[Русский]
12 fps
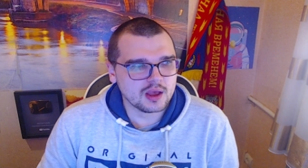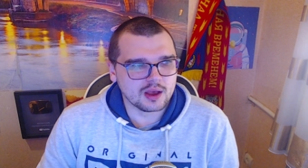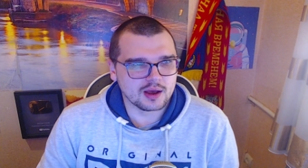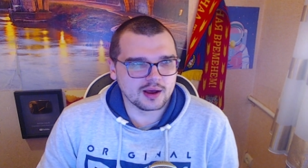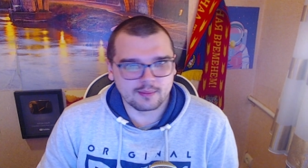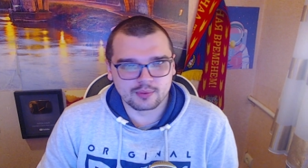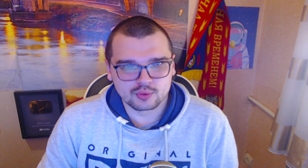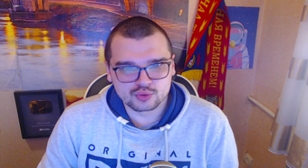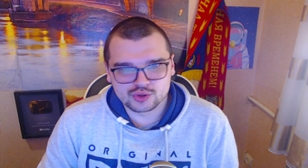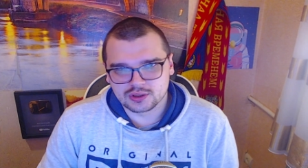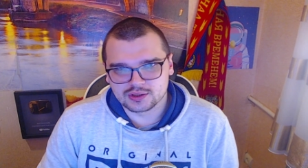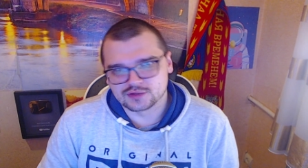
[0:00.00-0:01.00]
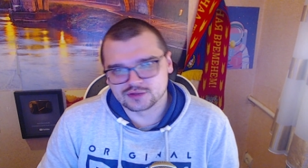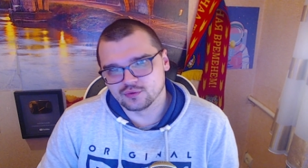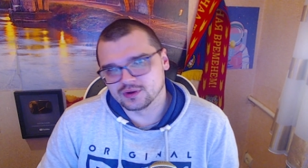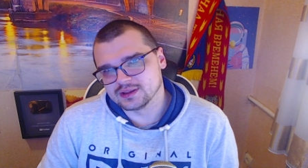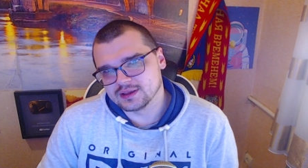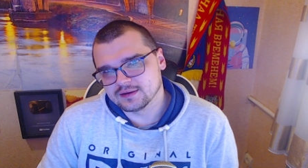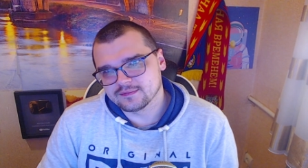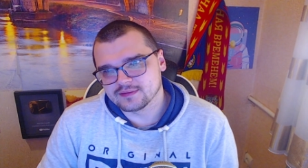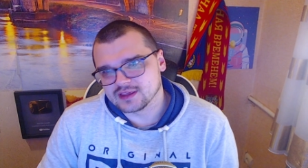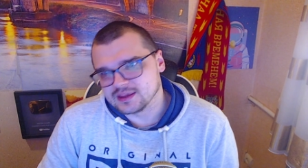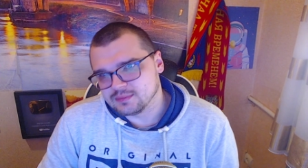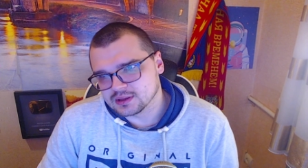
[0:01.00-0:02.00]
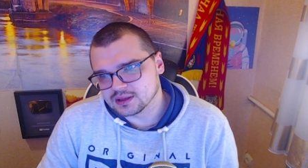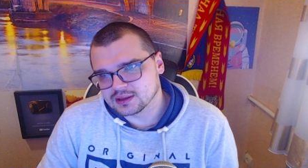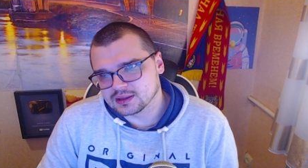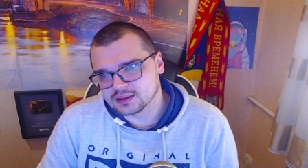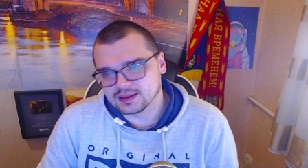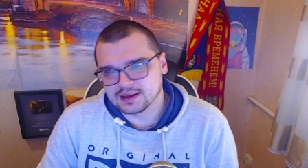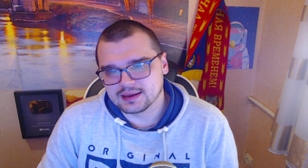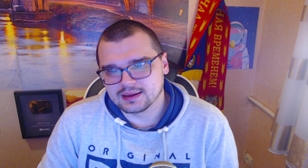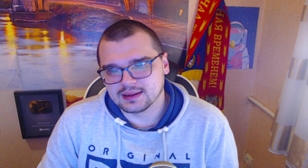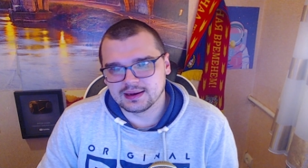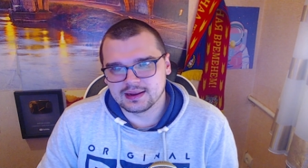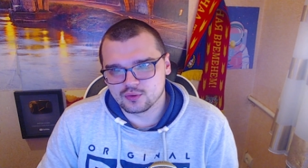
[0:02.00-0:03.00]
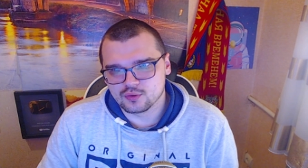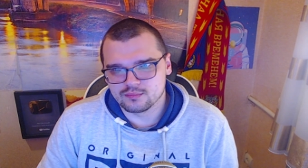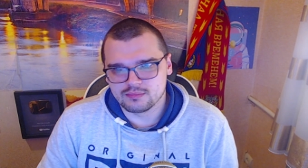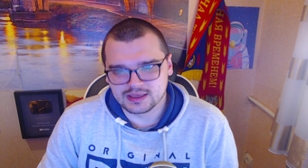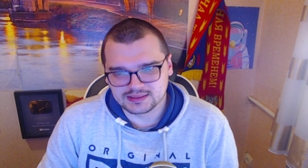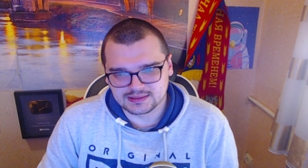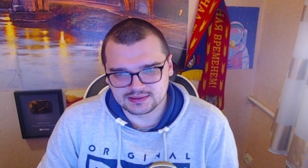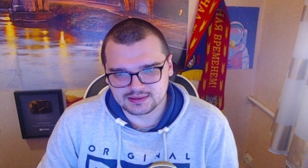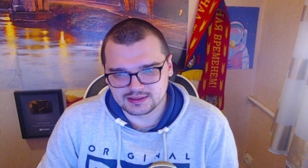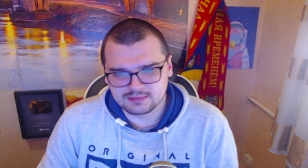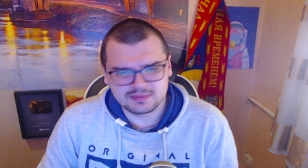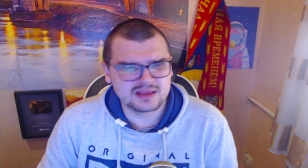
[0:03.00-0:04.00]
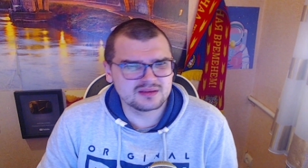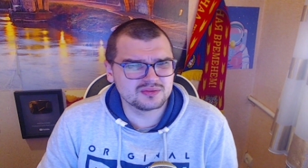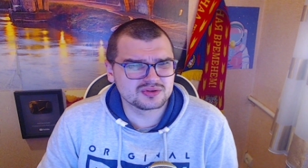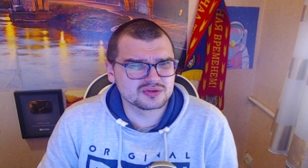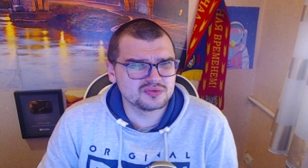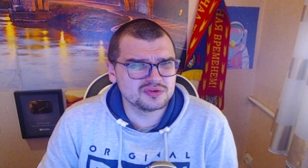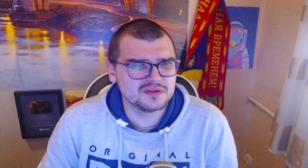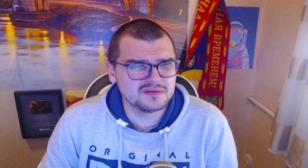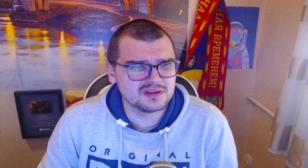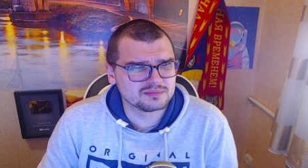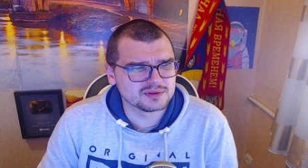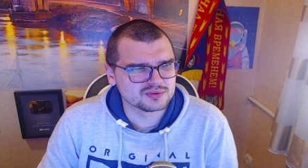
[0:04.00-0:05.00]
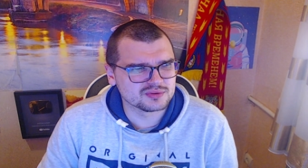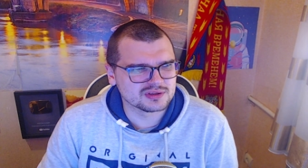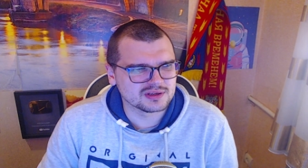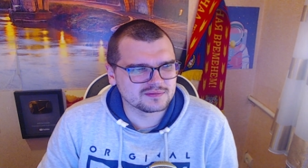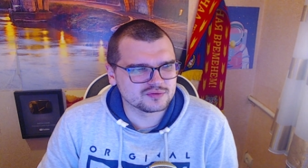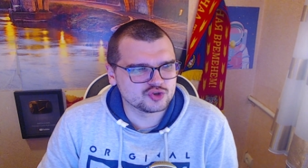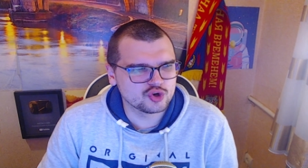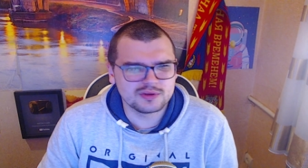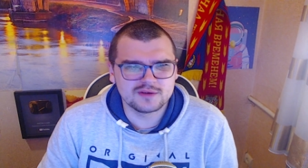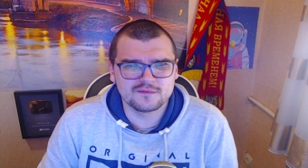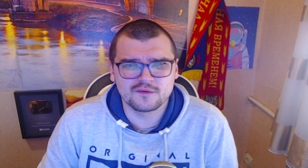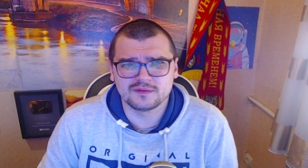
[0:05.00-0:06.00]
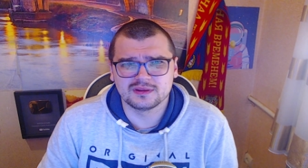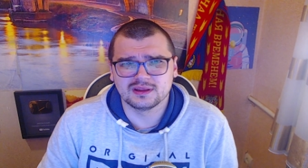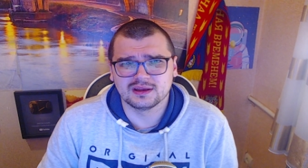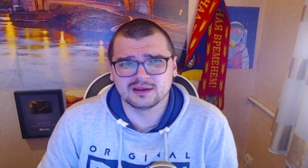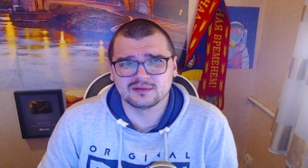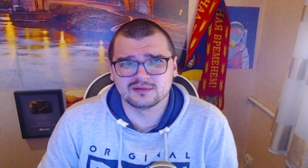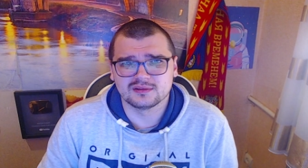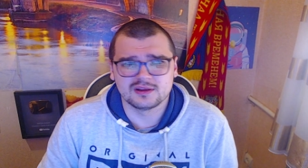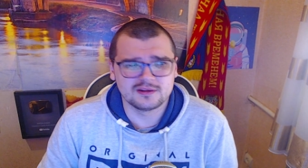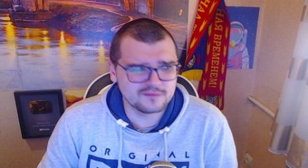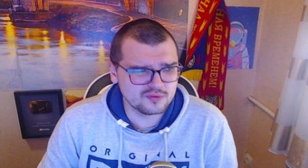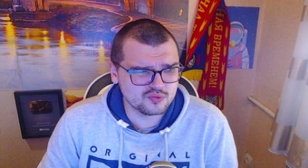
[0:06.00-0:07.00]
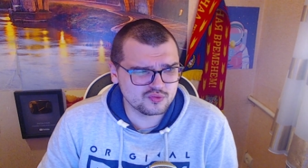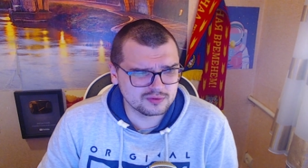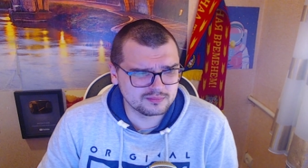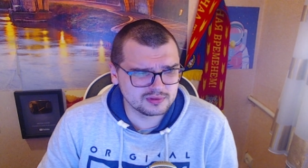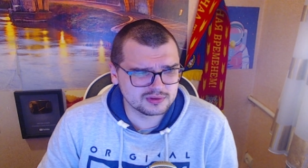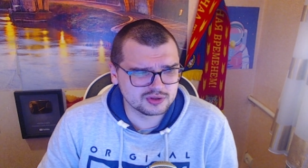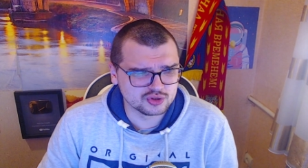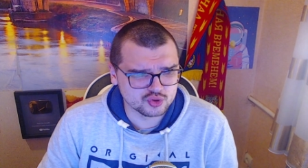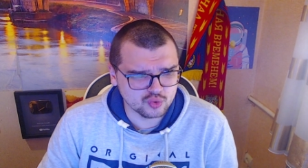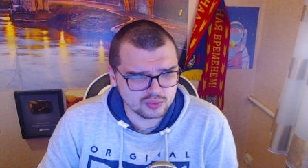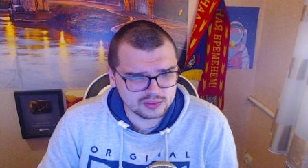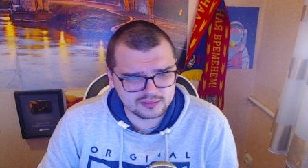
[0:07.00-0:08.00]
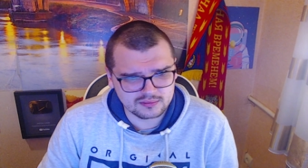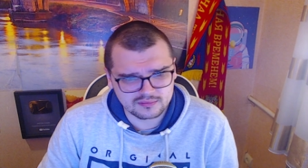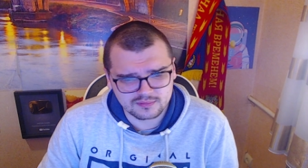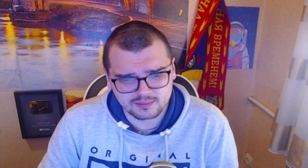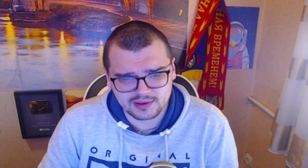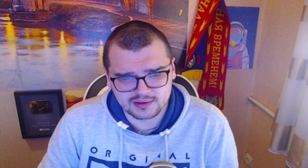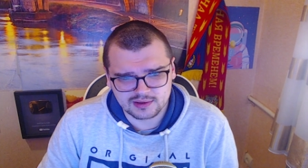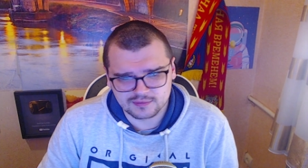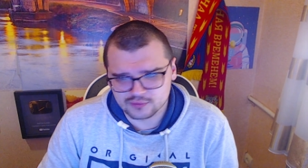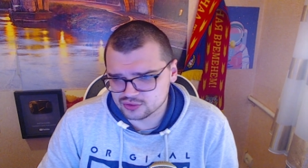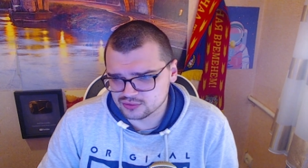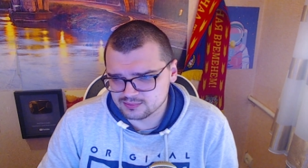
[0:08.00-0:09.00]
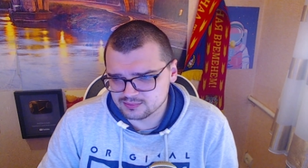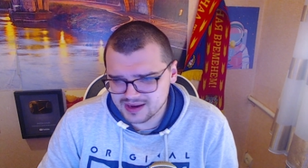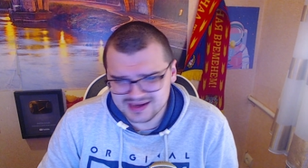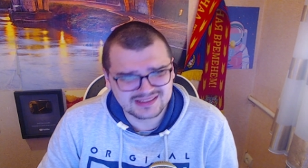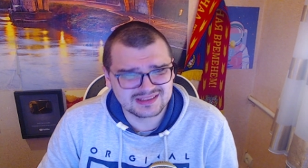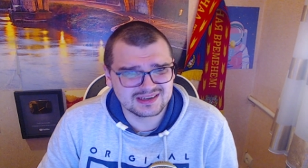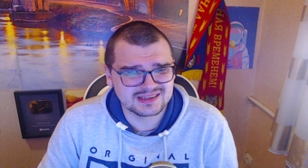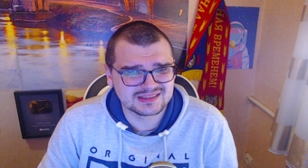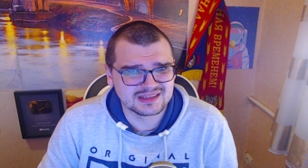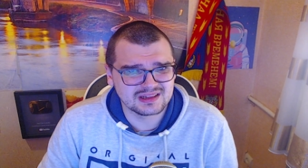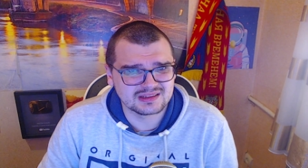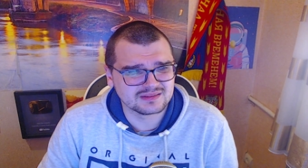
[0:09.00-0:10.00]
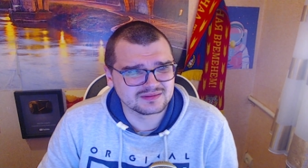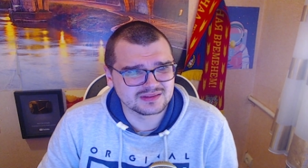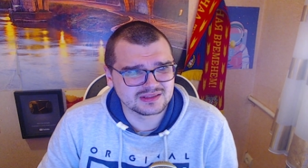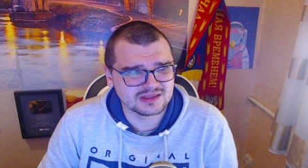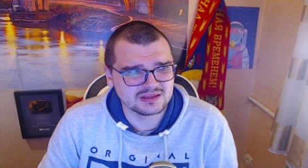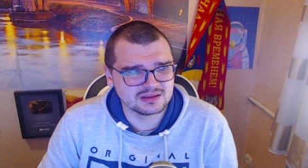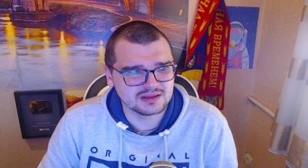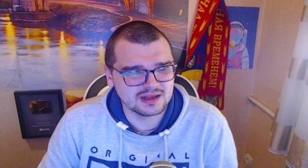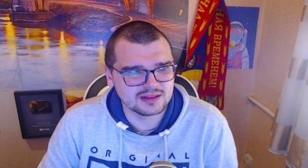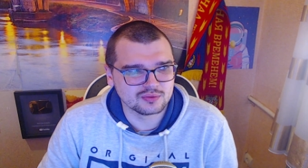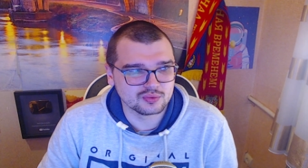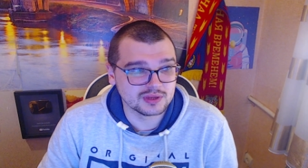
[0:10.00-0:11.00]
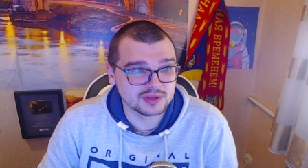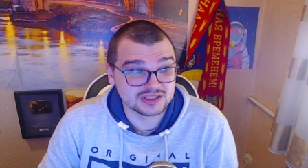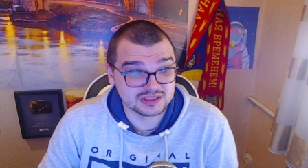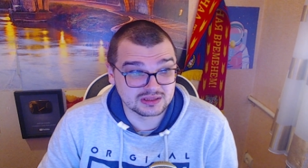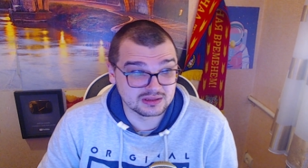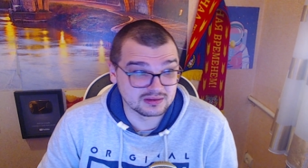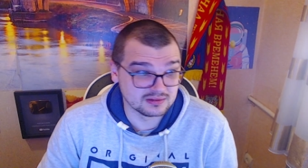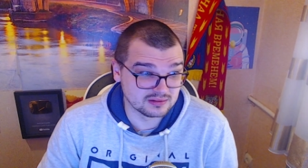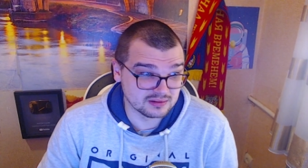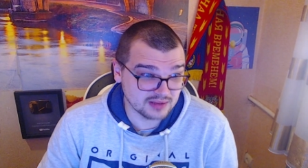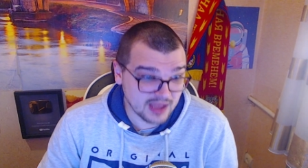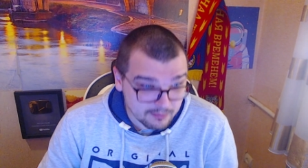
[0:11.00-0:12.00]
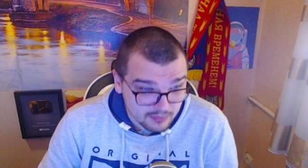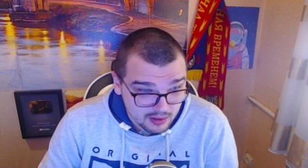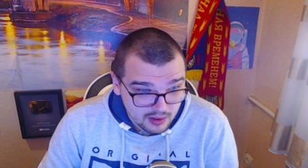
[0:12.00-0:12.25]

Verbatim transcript: обрушили свой гнев именно на Лео Месси. И меня это немножко удивило, потому что а в чем его вина? Для него год был тяжелый в плане того, что с Барса расстался, все дела, но даже там